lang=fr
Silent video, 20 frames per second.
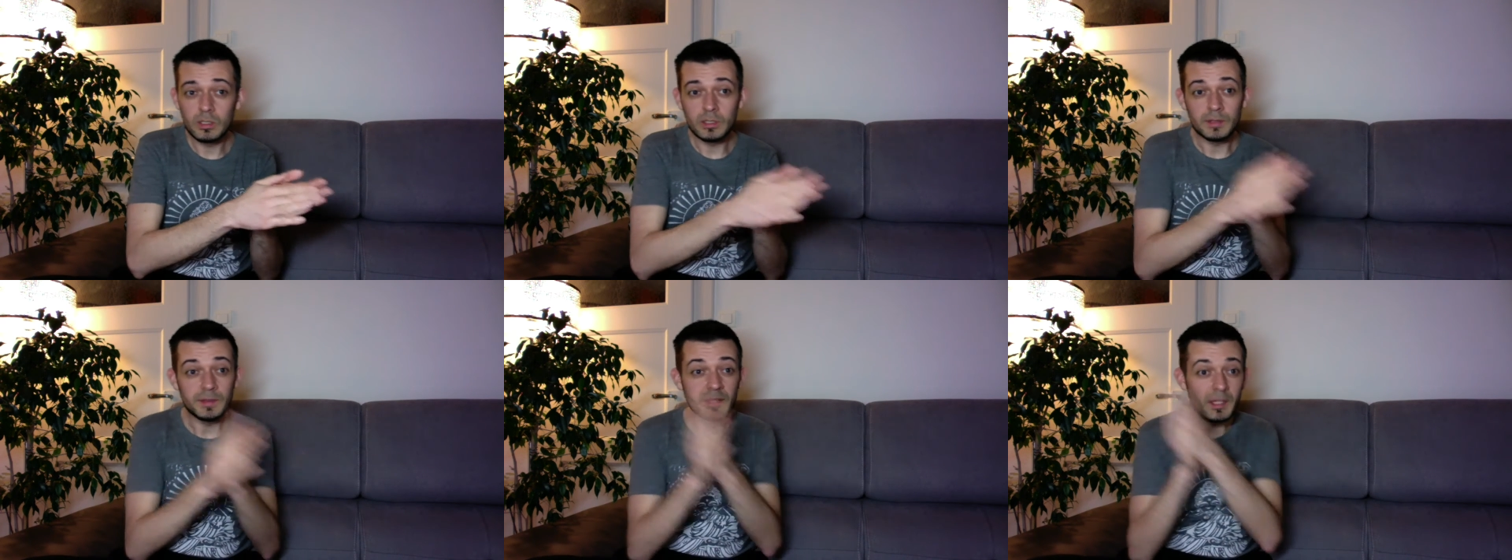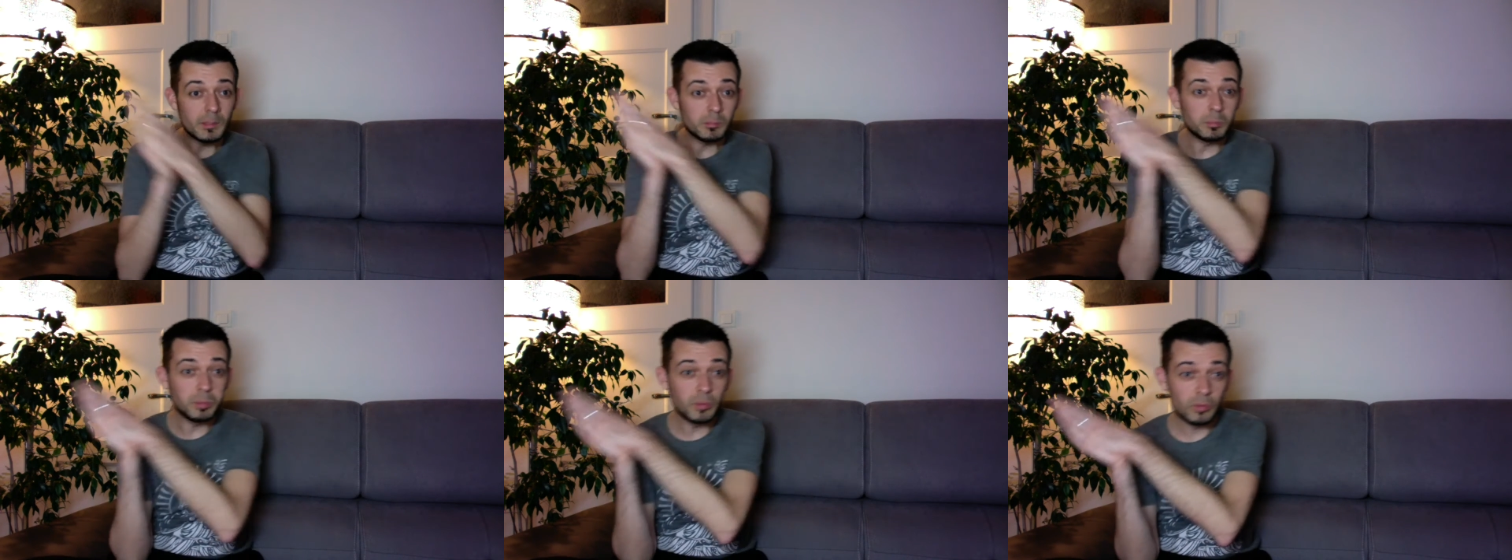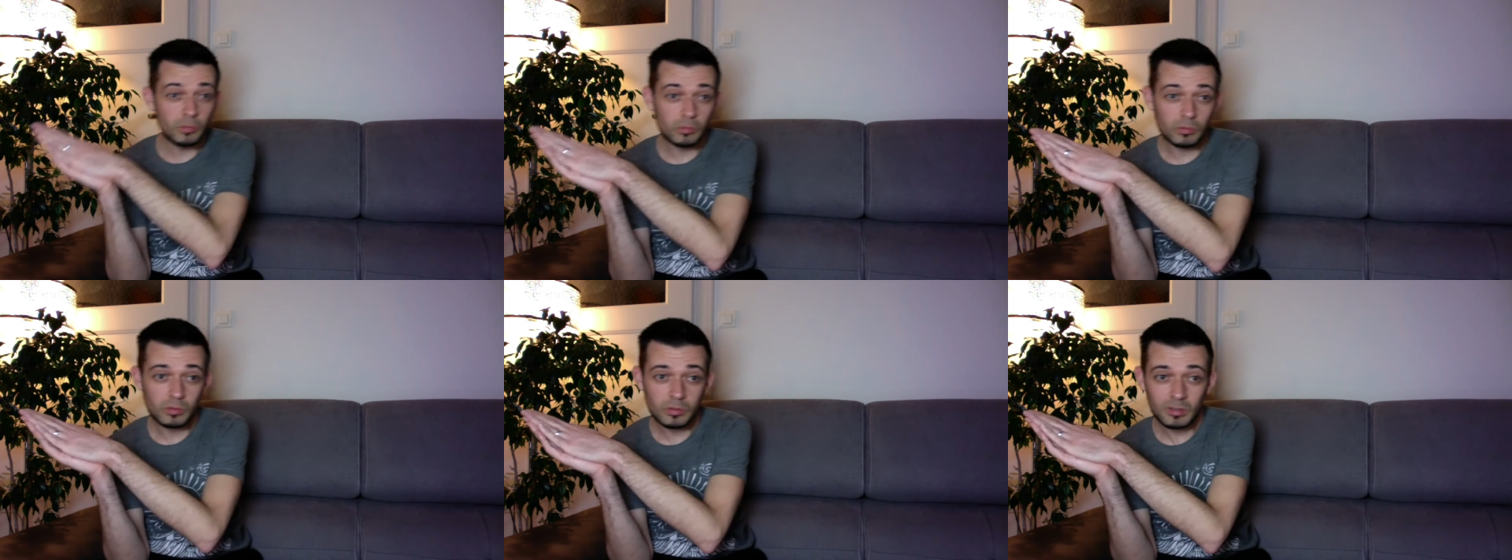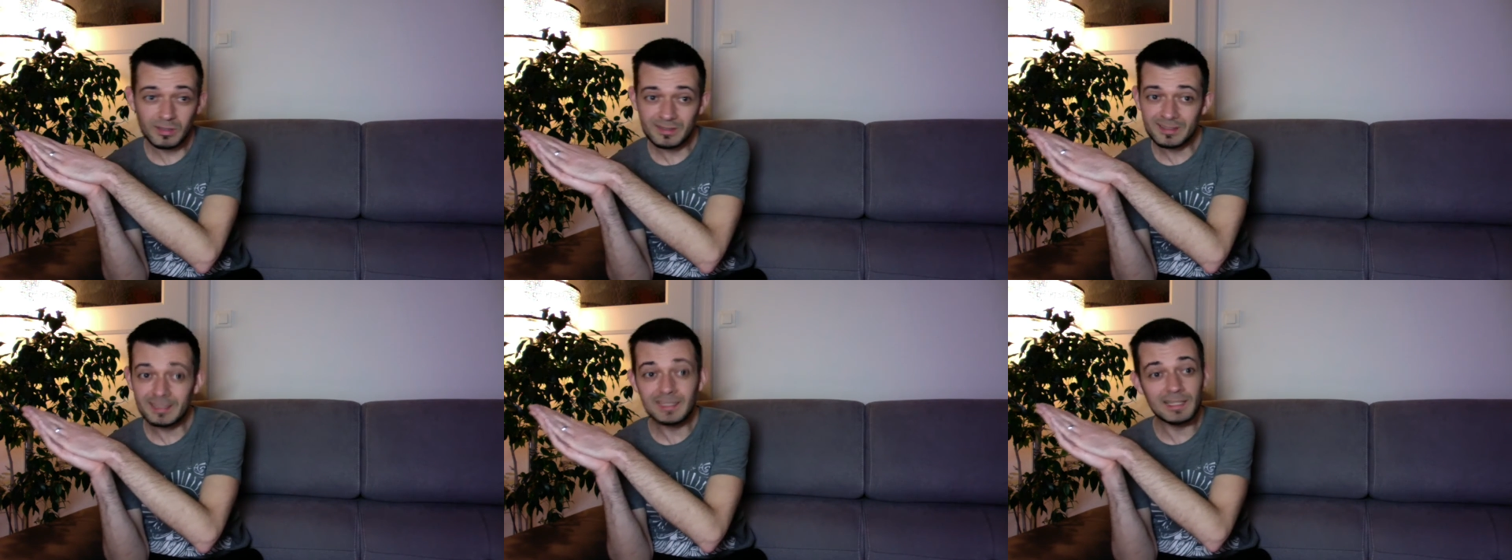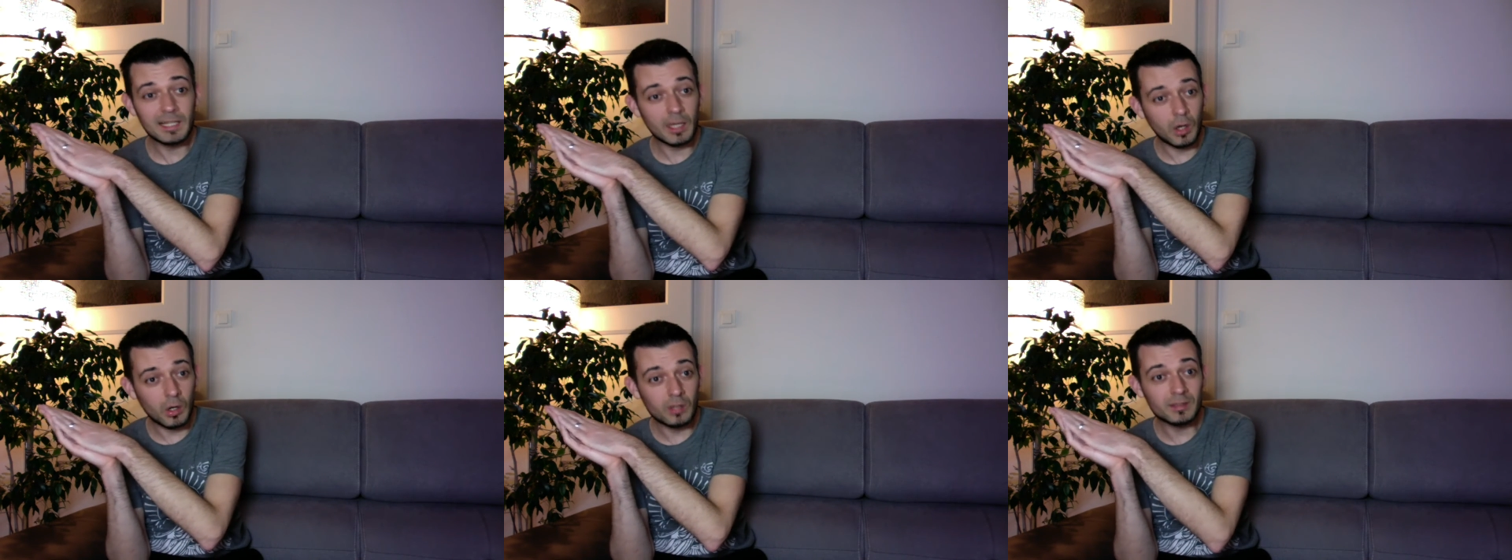n'est bon quand il
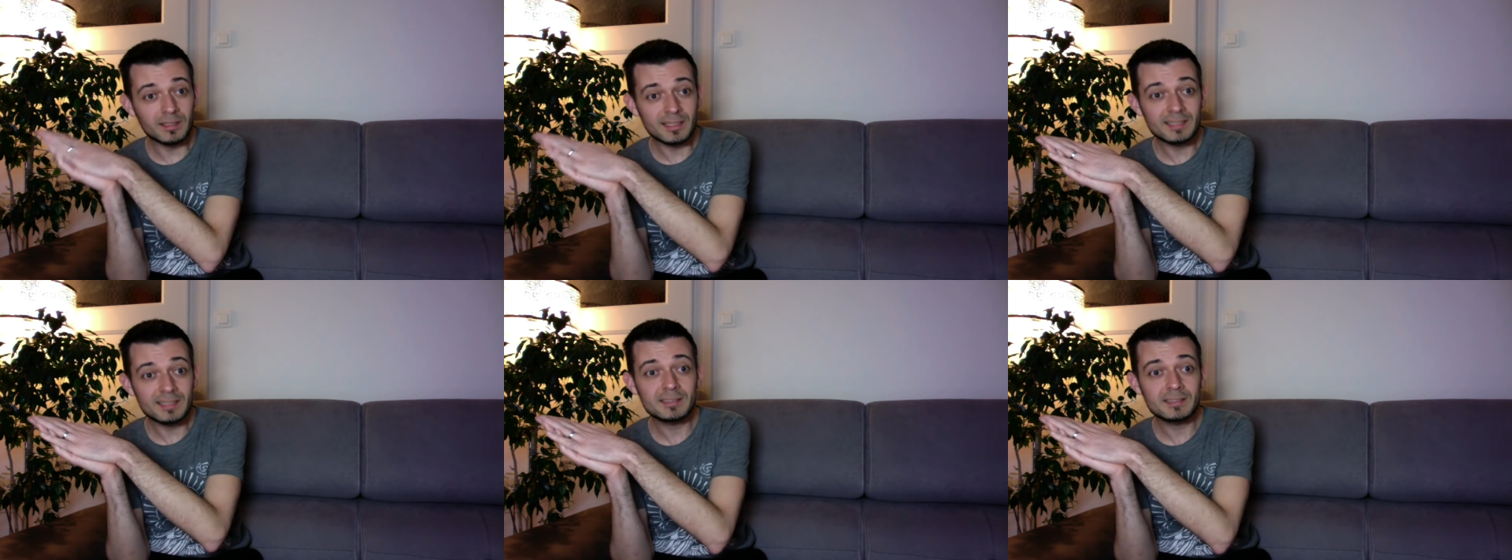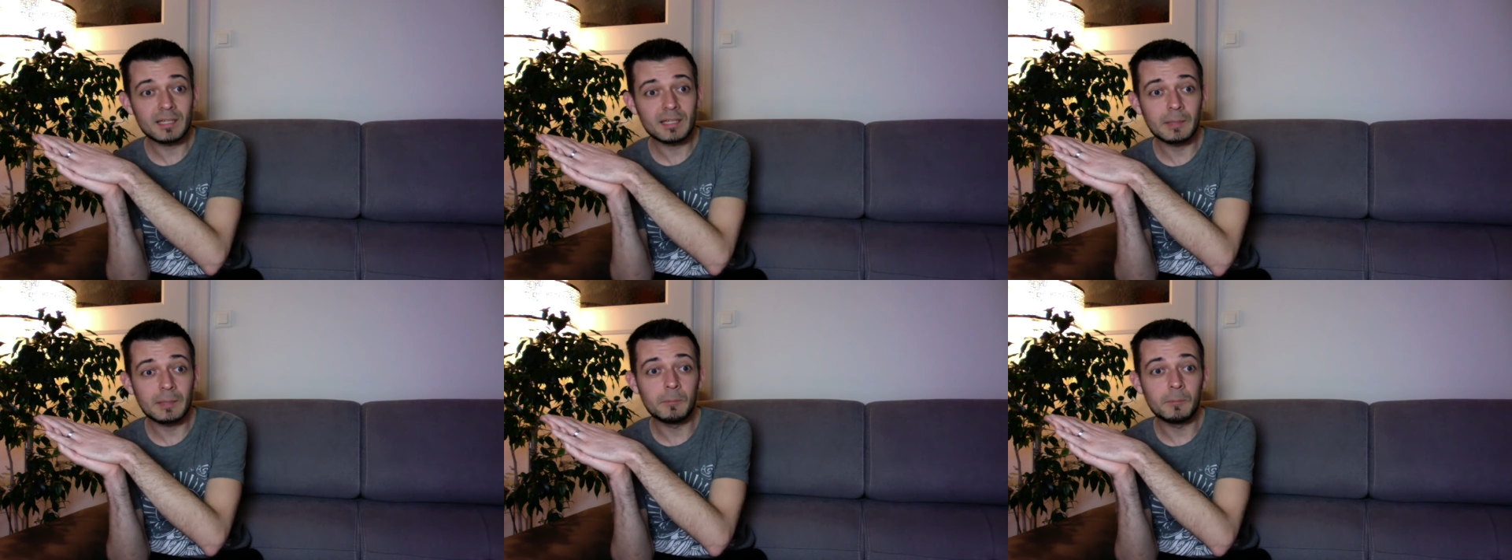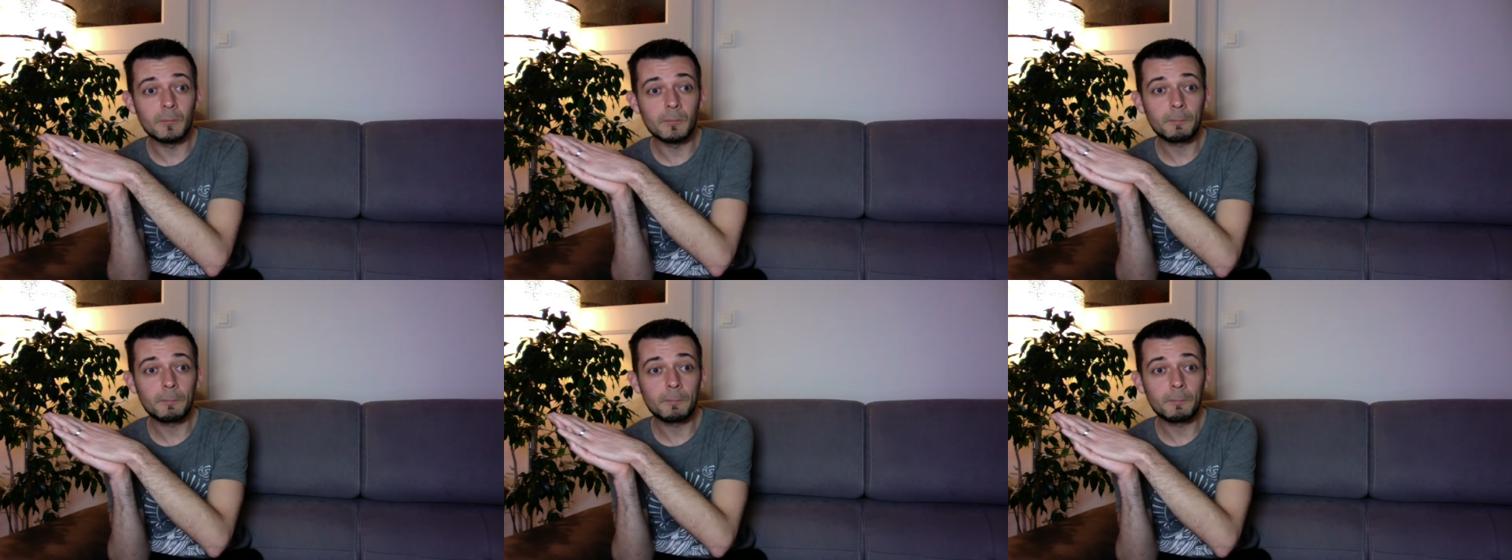est en extrême.